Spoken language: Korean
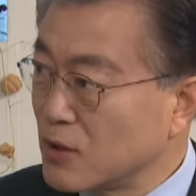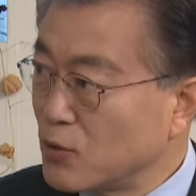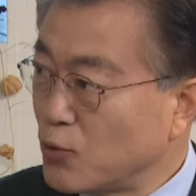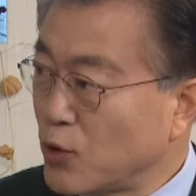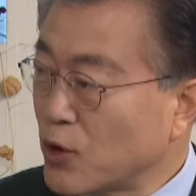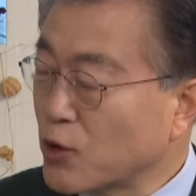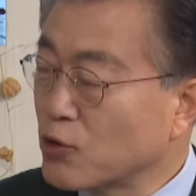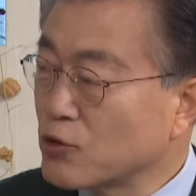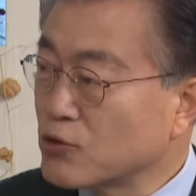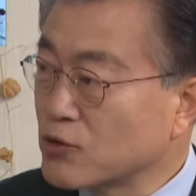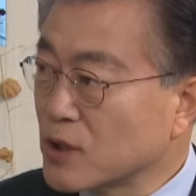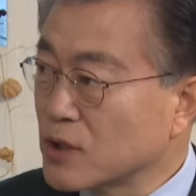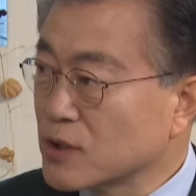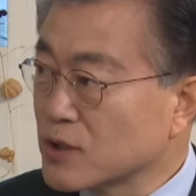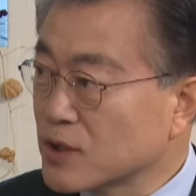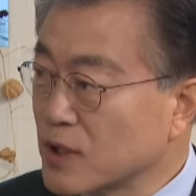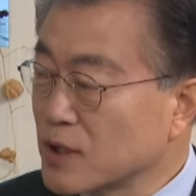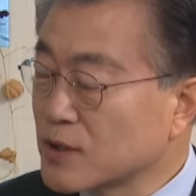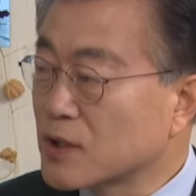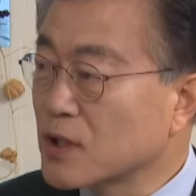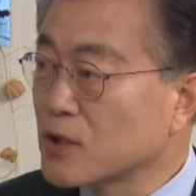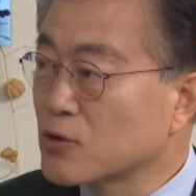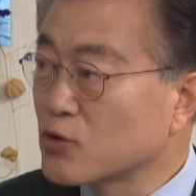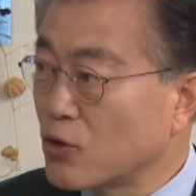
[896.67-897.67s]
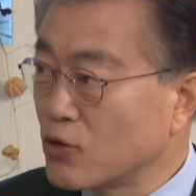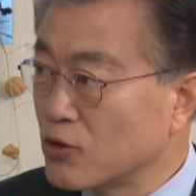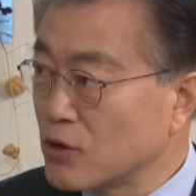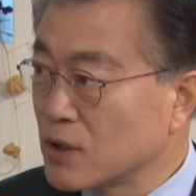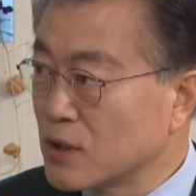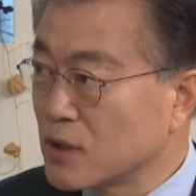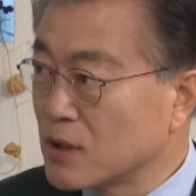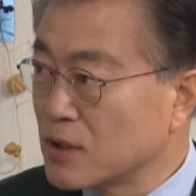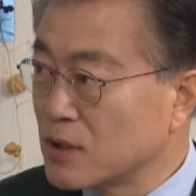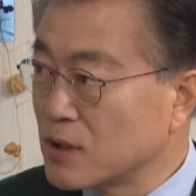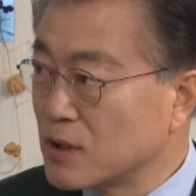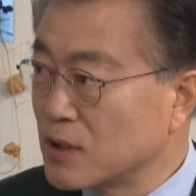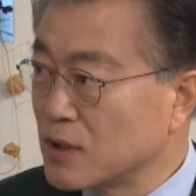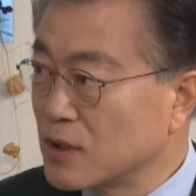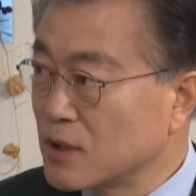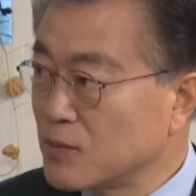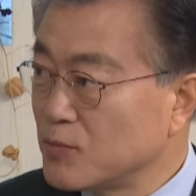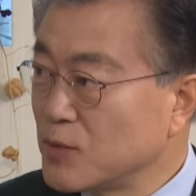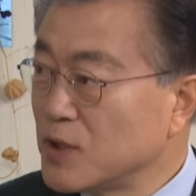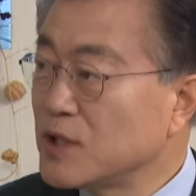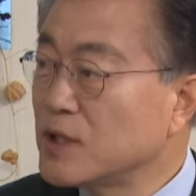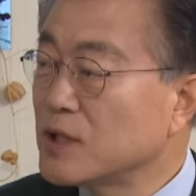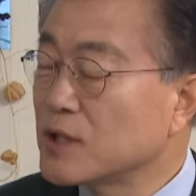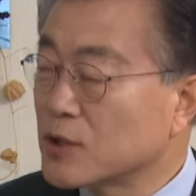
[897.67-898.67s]
외교적인 설득 노력을
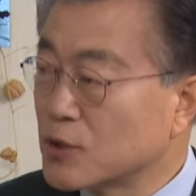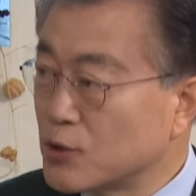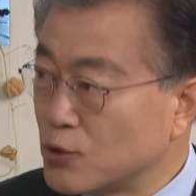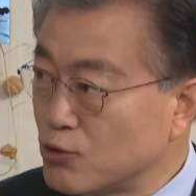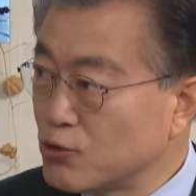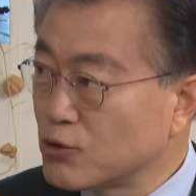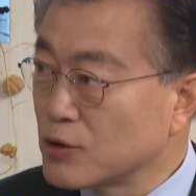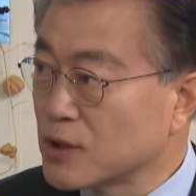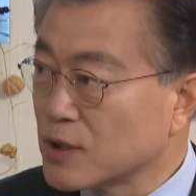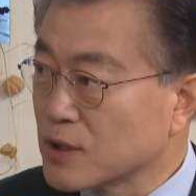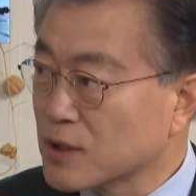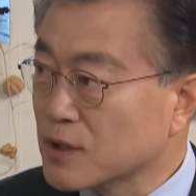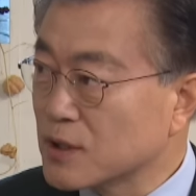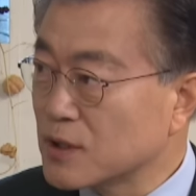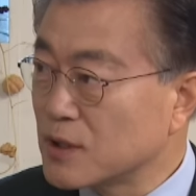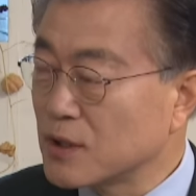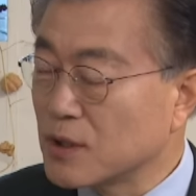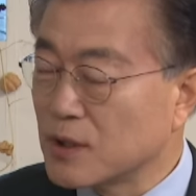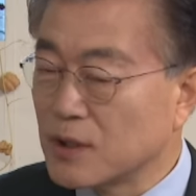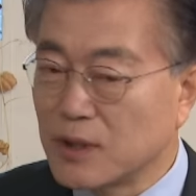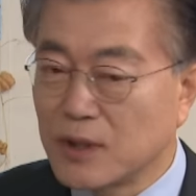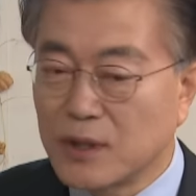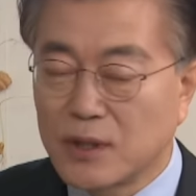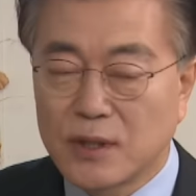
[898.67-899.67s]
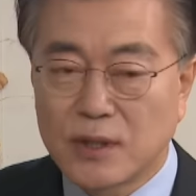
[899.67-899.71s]
미리 기울여서